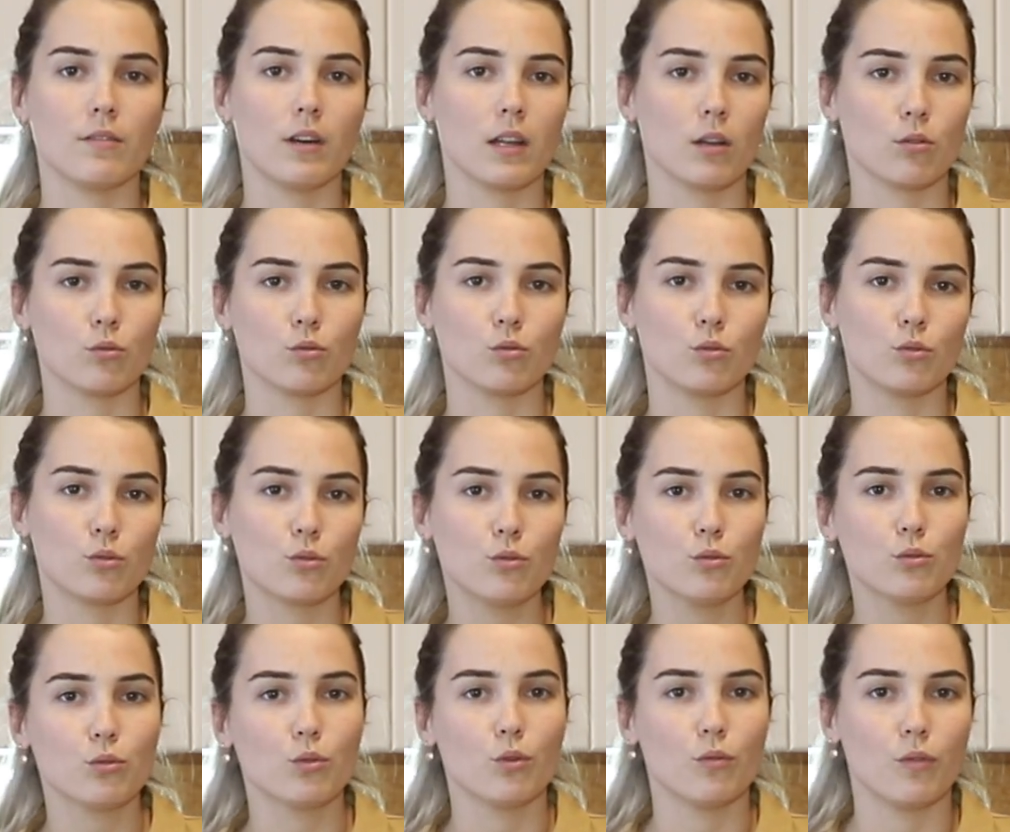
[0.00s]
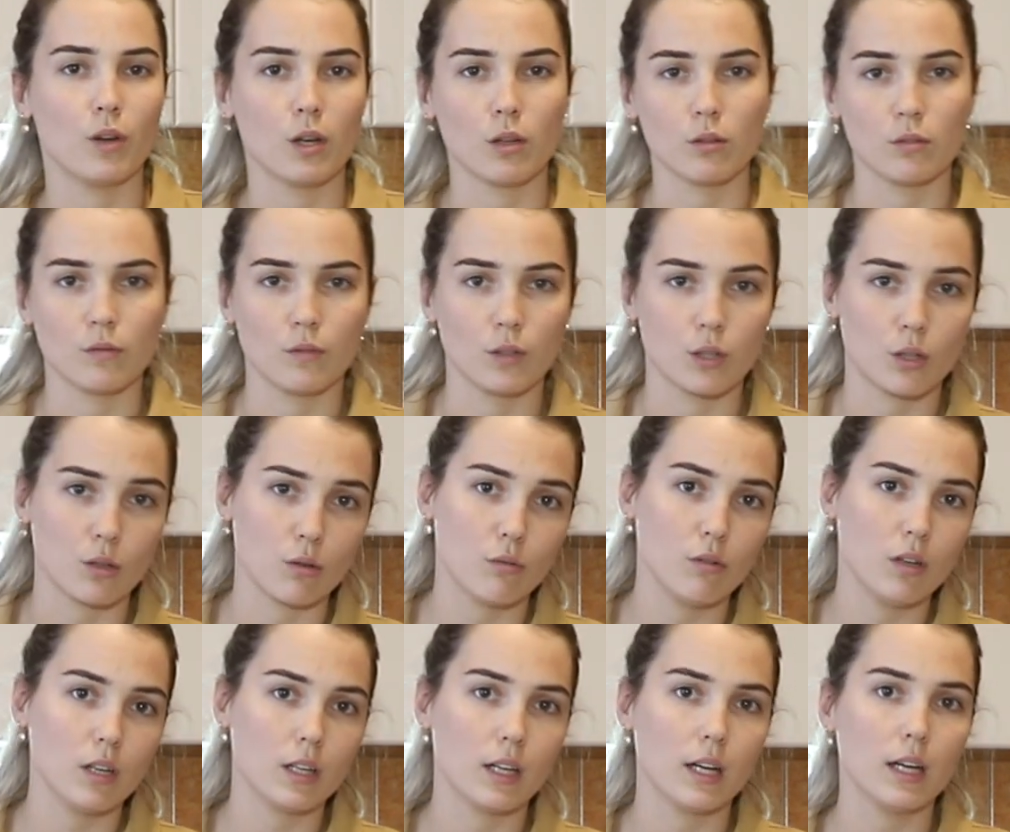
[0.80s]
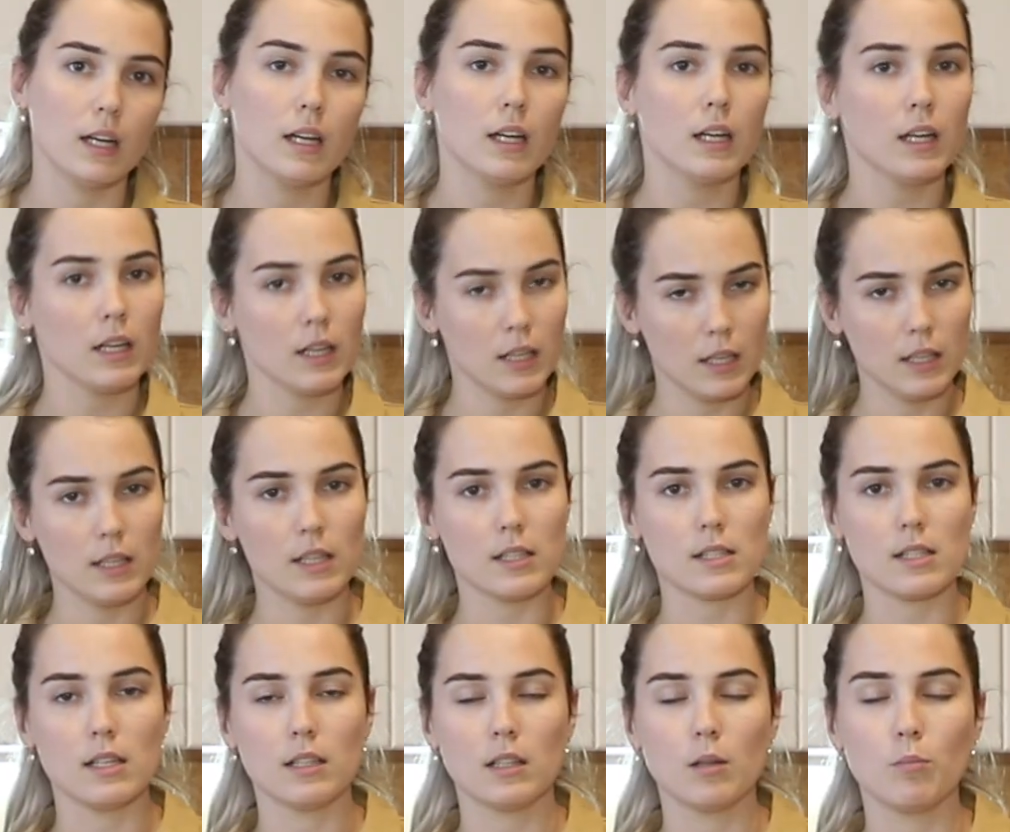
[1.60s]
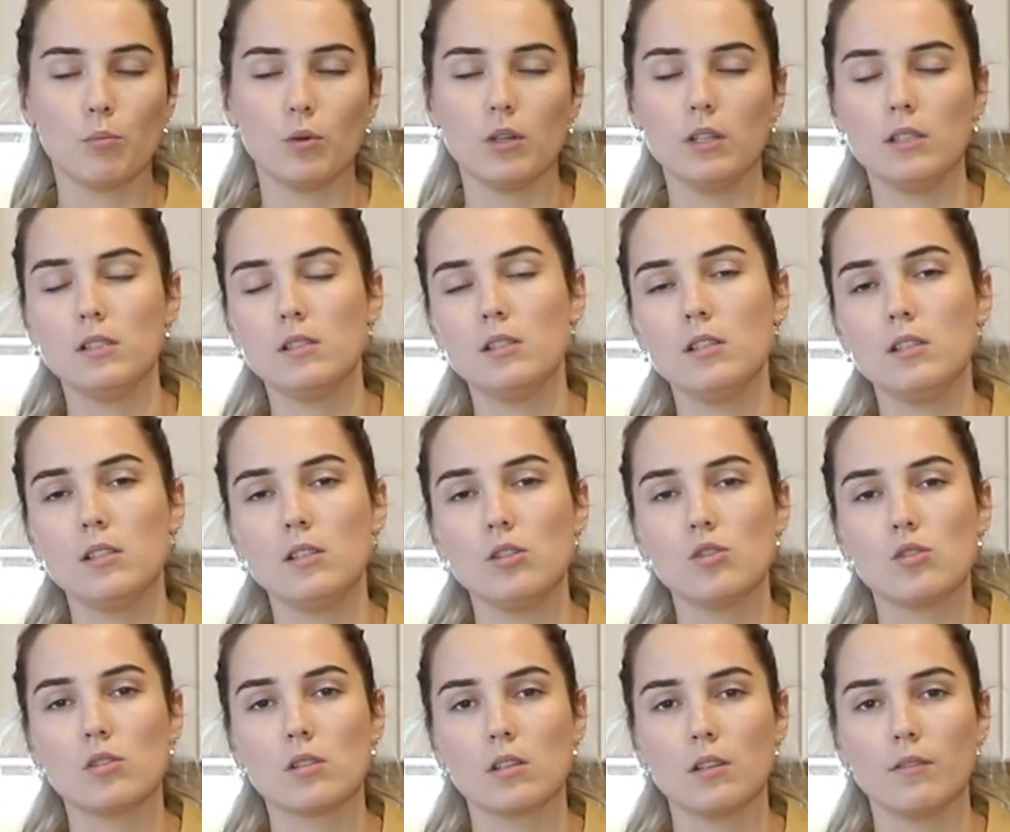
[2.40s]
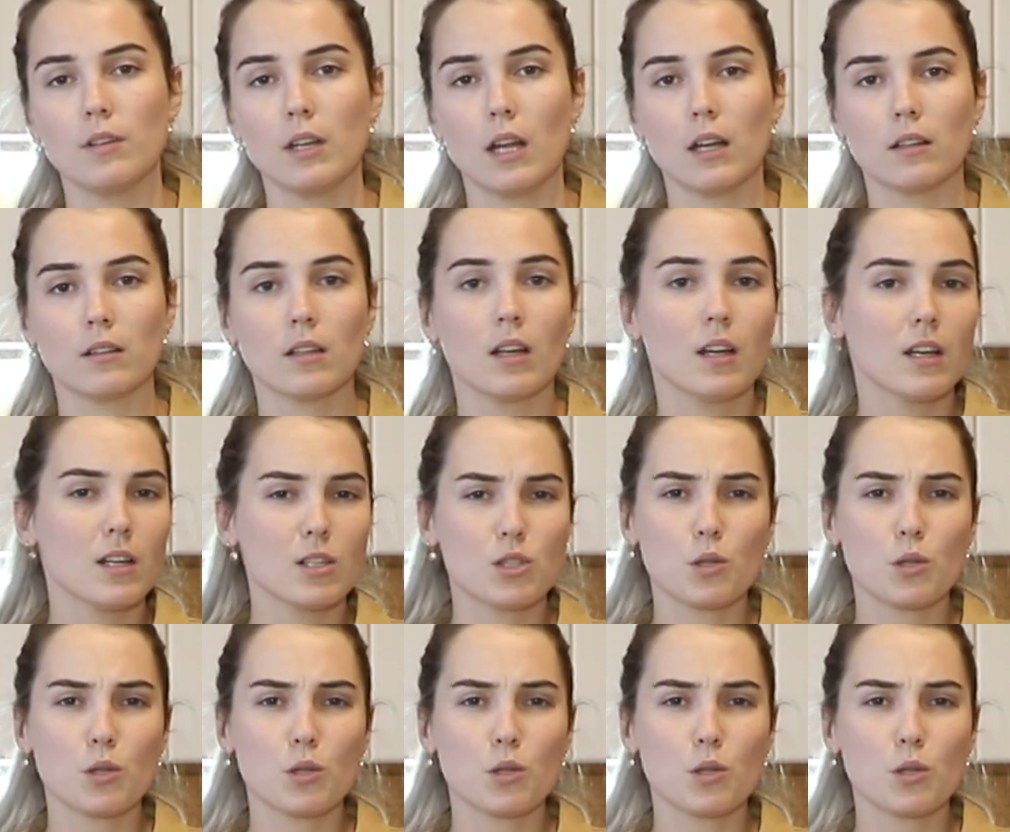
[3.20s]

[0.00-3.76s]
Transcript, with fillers: вареную грудку, вареного кролика, если это более диетический вариант.